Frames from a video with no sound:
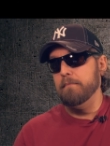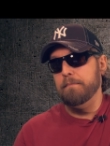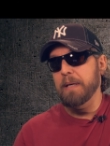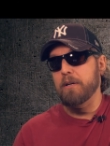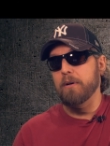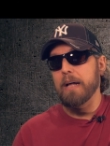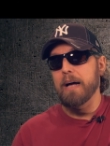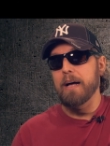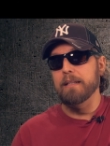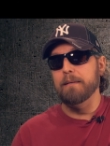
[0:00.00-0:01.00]

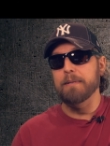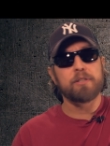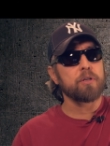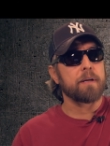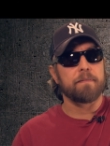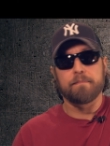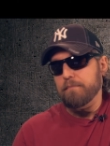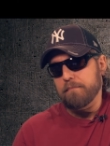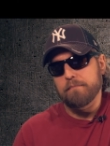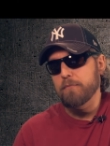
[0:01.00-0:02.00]
piccola dimensione,
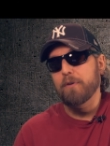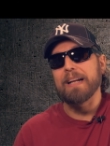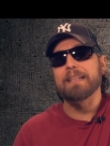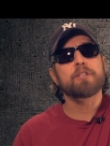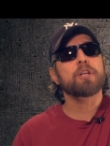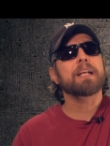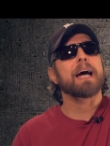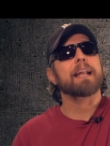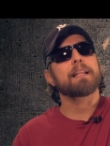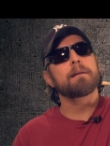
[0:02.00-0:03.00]
dovrete
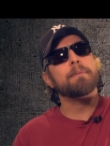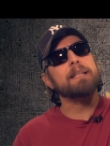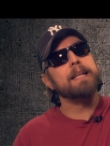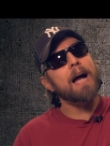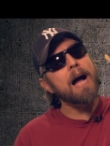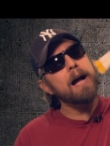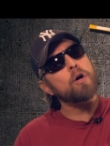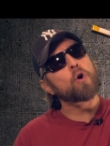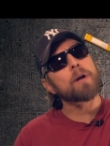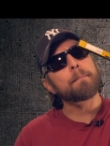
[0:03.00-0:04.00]
cercare delle batterie
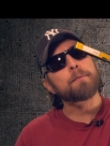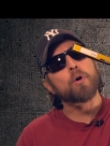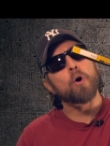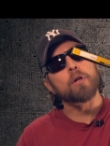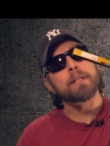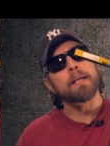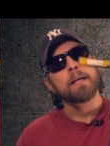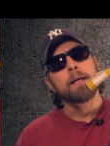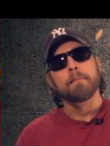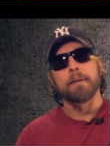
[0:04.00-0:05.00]
ancora più corte,
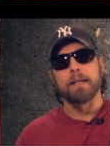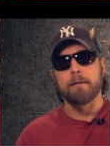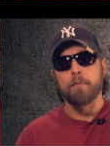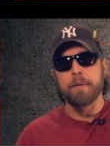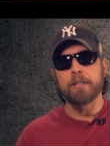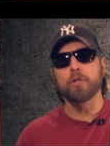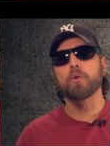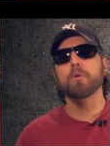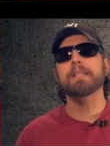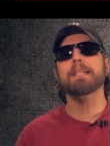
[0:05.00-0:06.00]
perché nel momento in
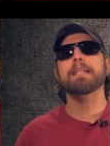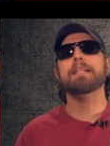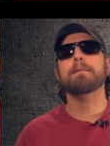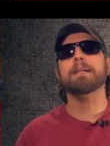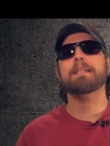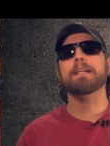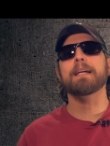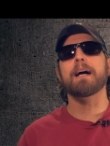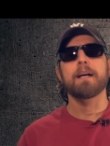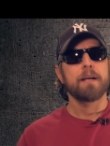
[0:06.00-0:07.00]
cui inserite la
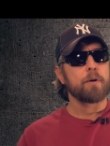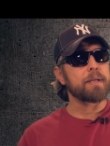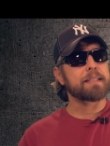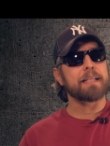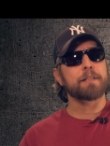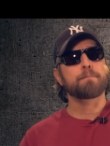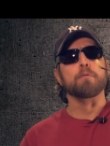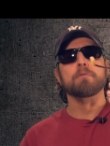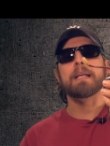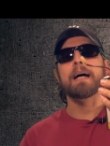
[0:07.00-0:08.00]
batteria questa
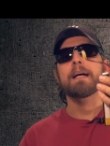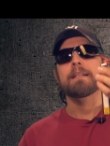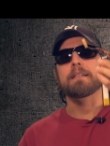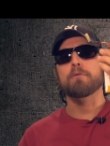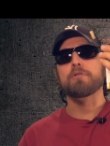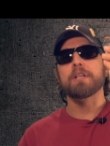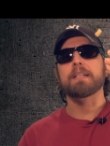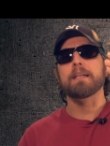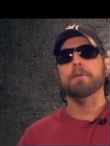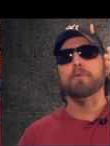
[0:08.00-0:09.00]
spunta di un
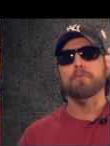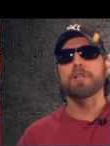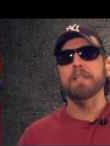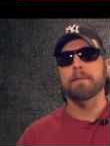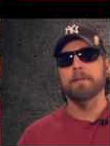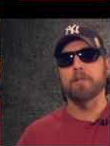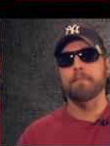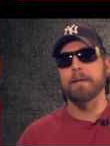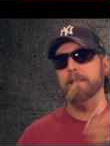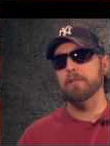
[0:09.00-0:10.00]
centimetro, un centimetro e
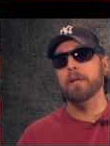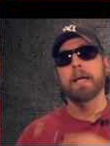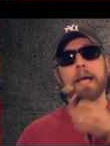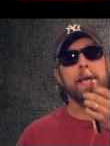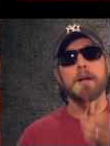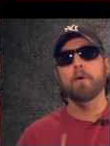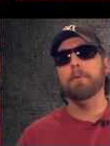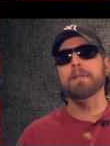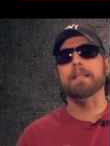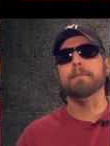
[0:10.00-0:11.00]
mezzo e non
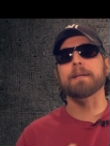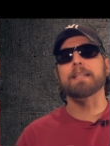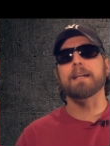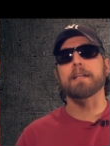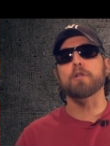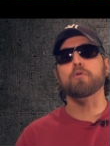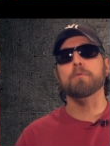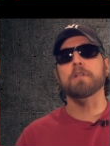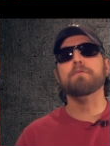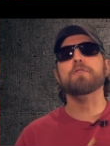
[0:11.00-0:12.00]
potete metterla nel
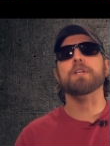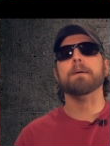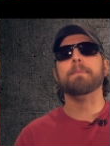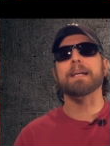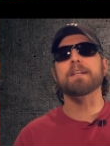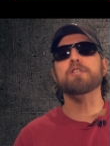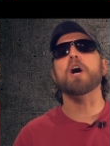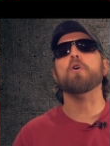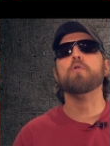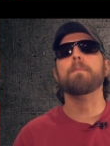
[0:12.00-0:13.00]
tubo del fucile perché è
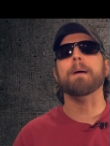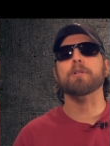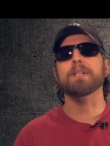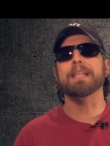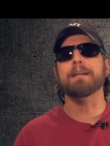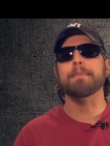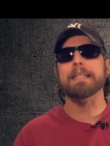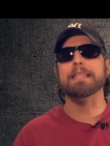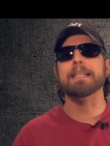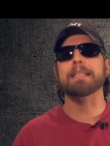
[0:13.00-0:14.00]
già occupato
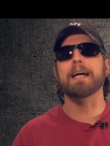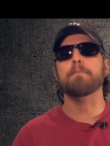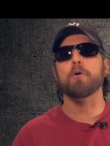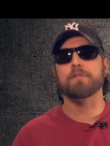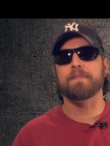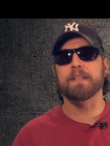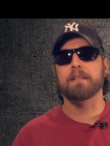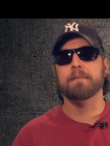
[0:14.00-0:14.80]
interamente dal MOSFET.